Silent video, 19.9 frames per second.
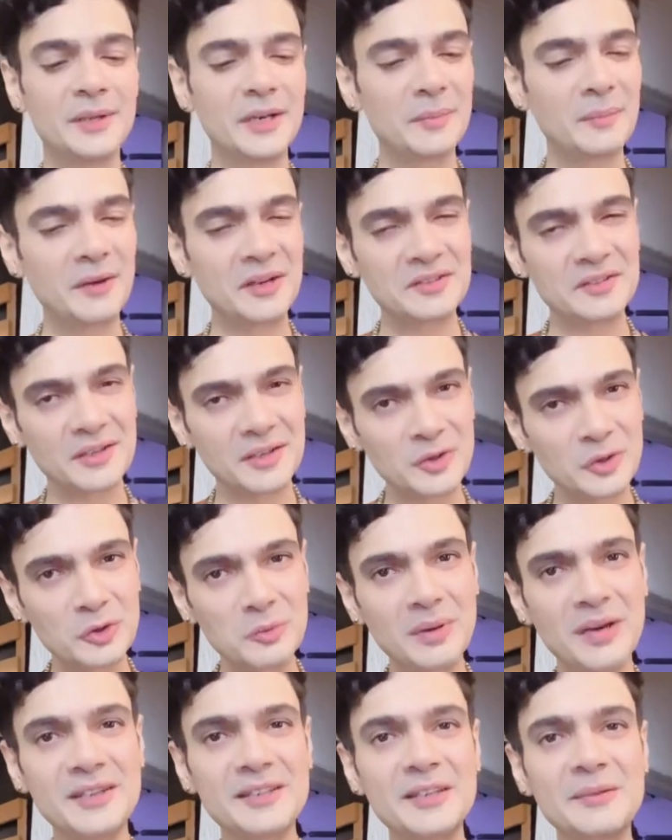मेरे पार्टनर अंकुर
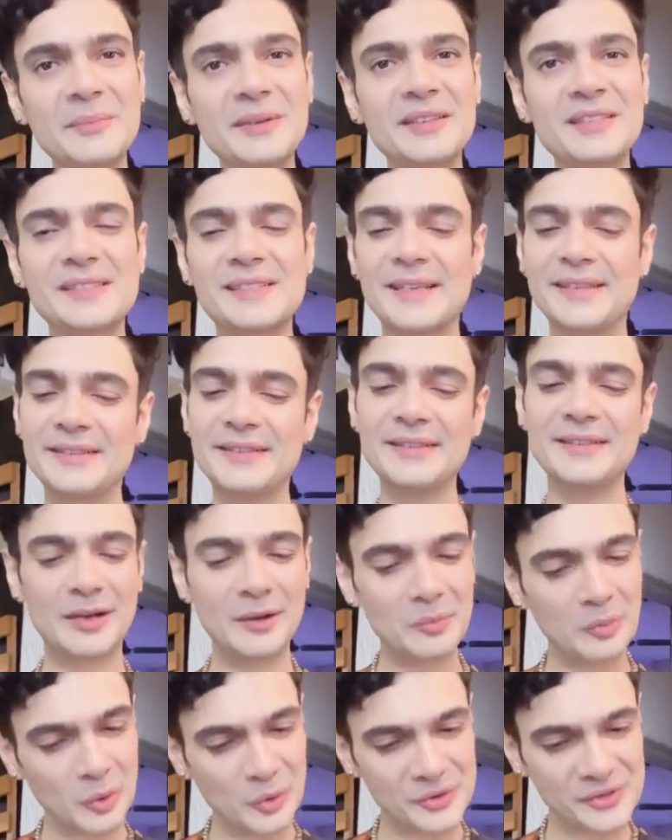भाटी ने डिसाइडेड
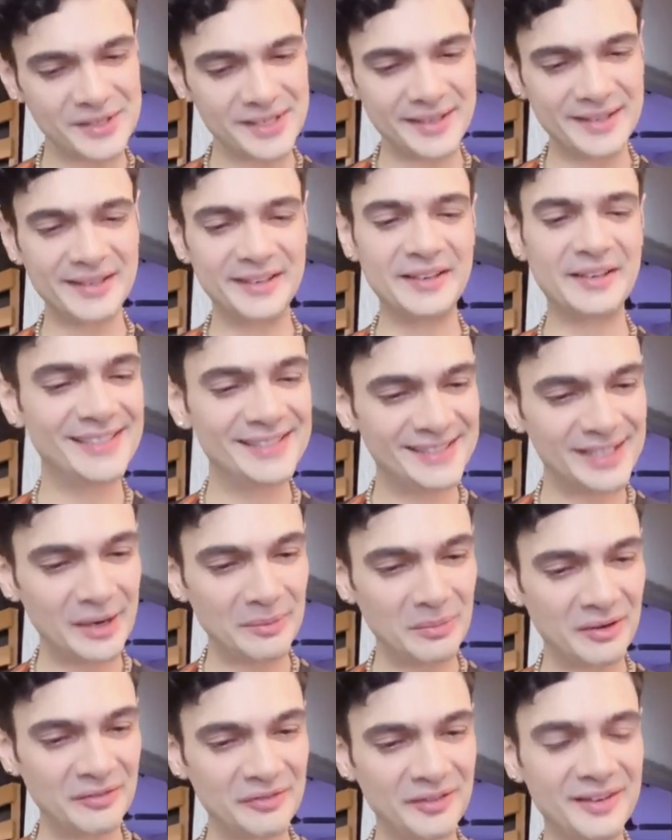हम लॉन्च करेंगे
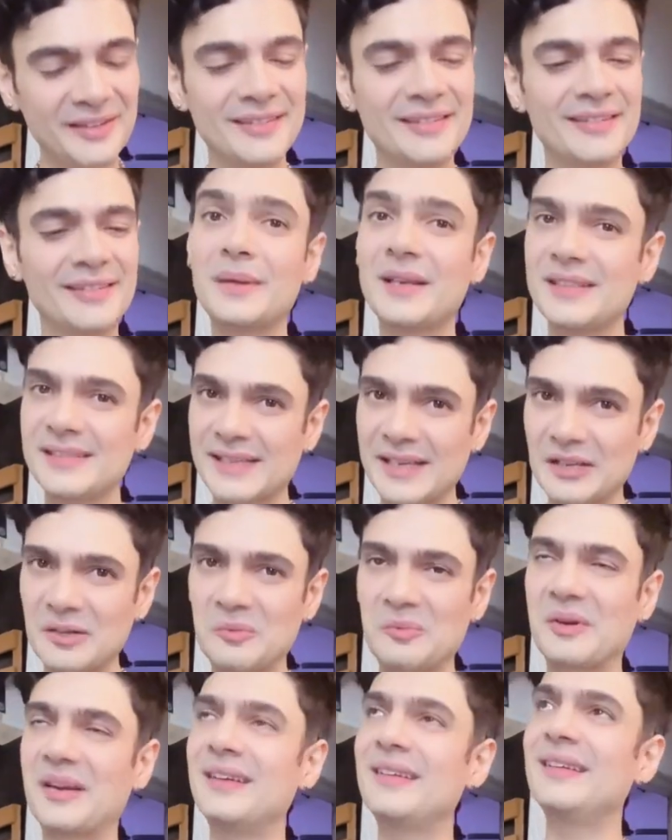स्टार्ट माफिन मेरी
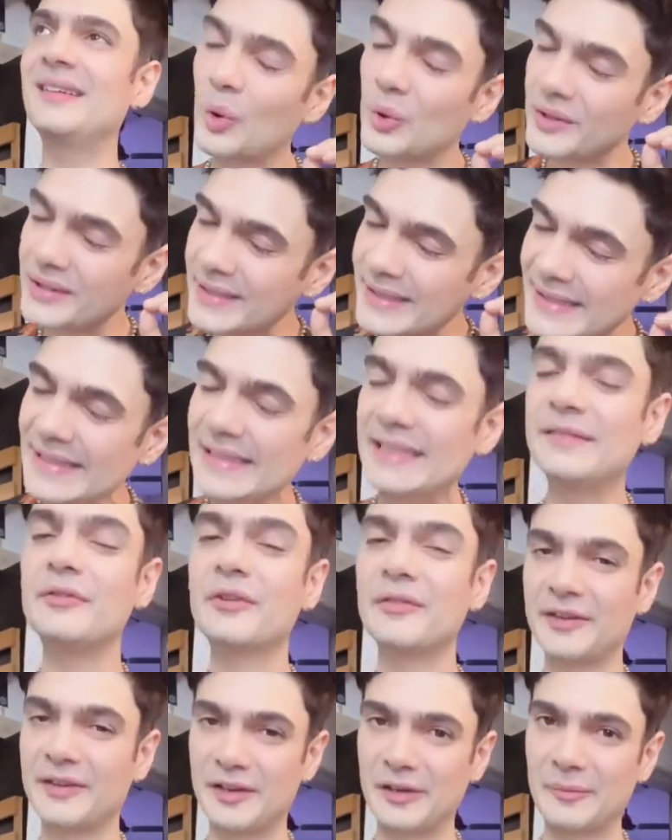सेकंड ब्रांड ऑन द ईव
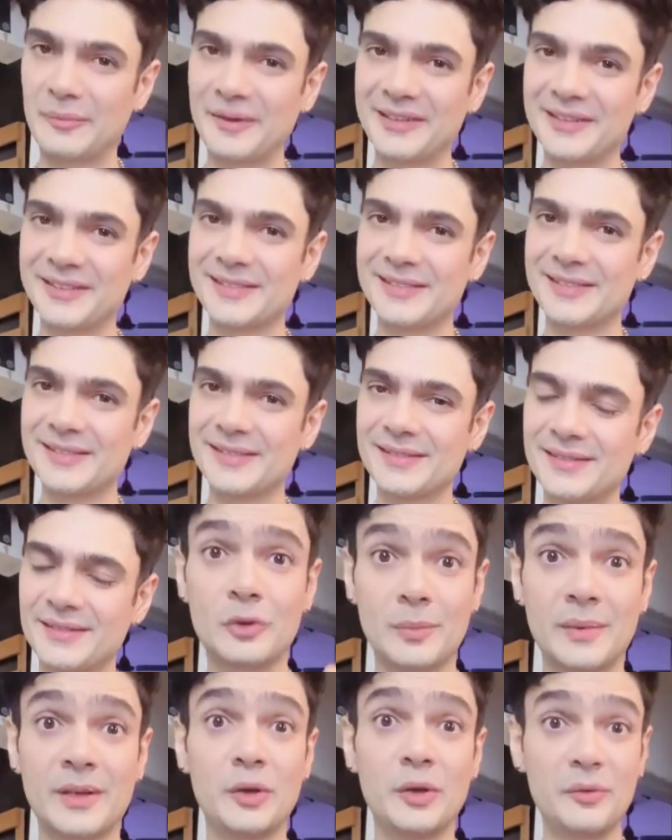ऑफ इंडिपेंडेंस
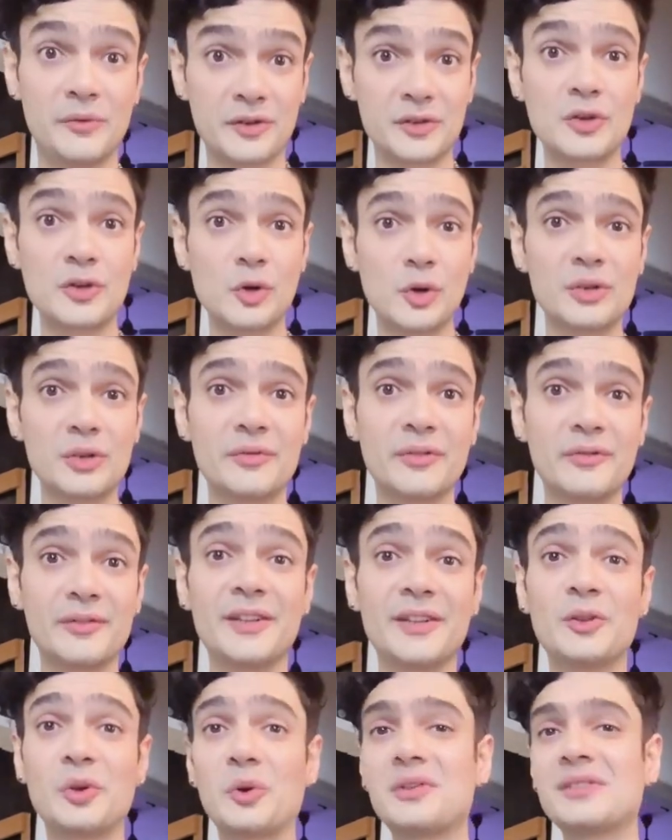तो हमारी ऑफिशियल लॉन्च
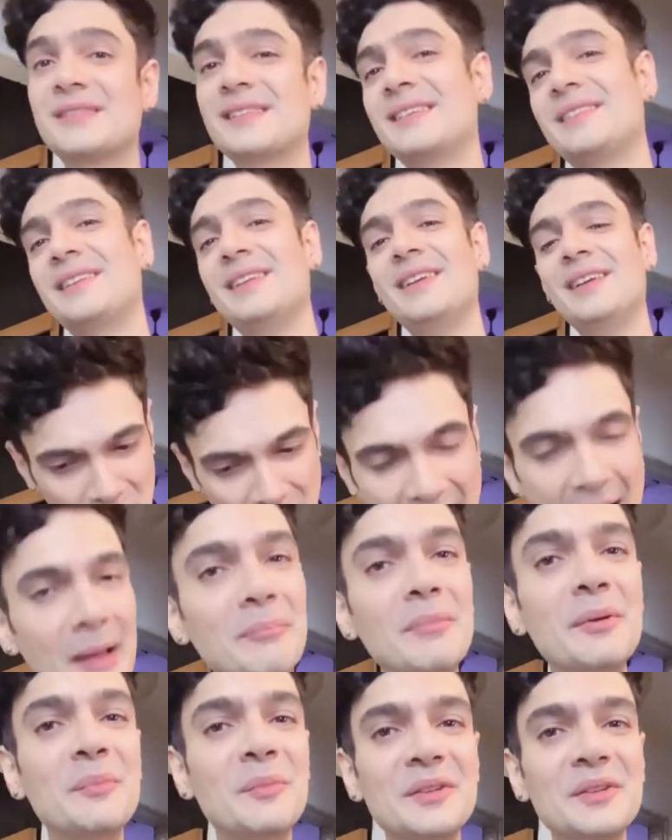फिफ्टीन ऑगस्ट की थी
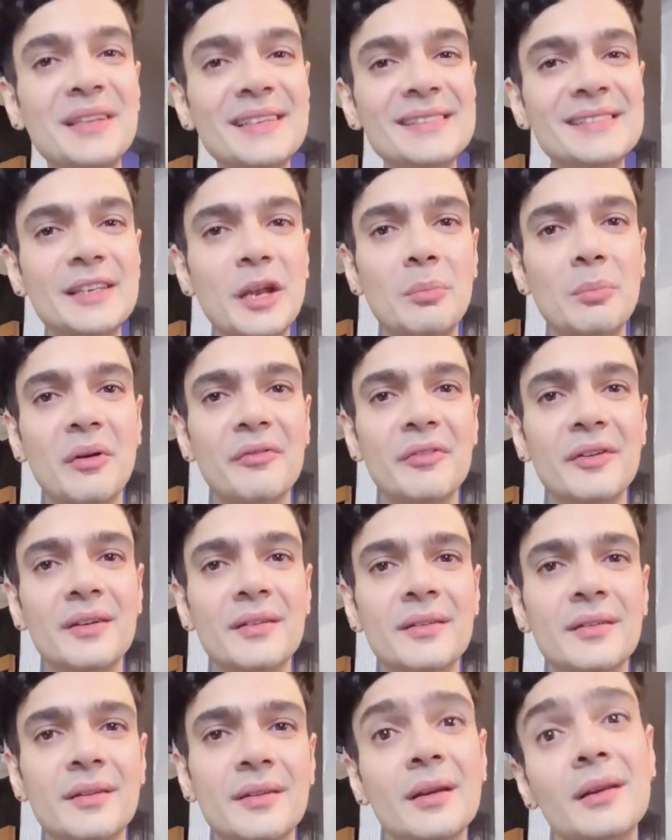हैप्पी बर्थडे स्टार्ट माफिन
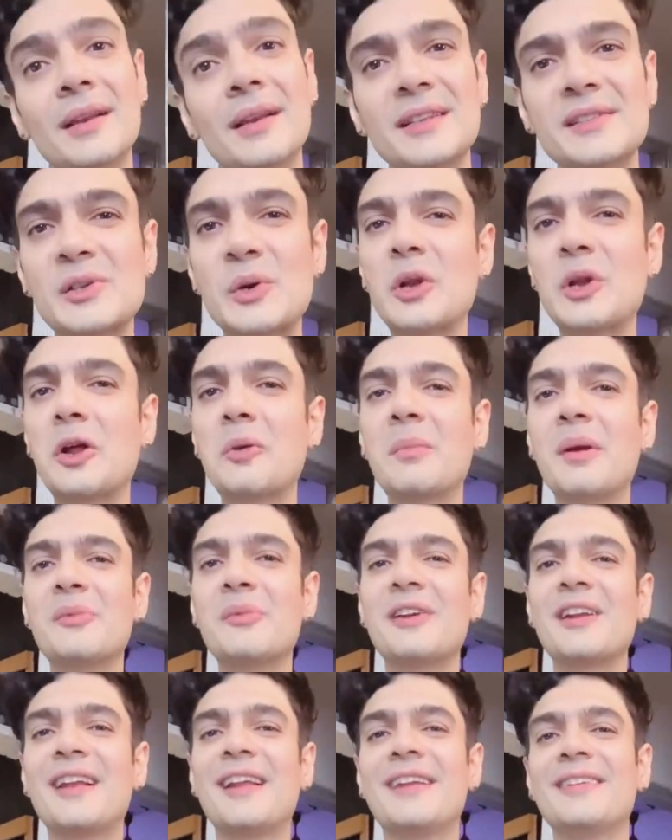लेट्स गो डाउन
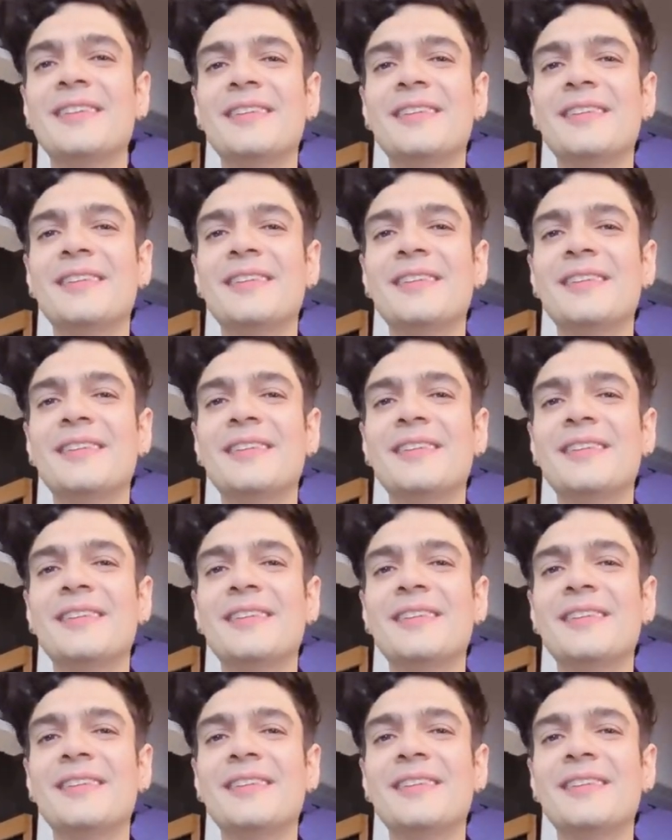मेमोरी लेन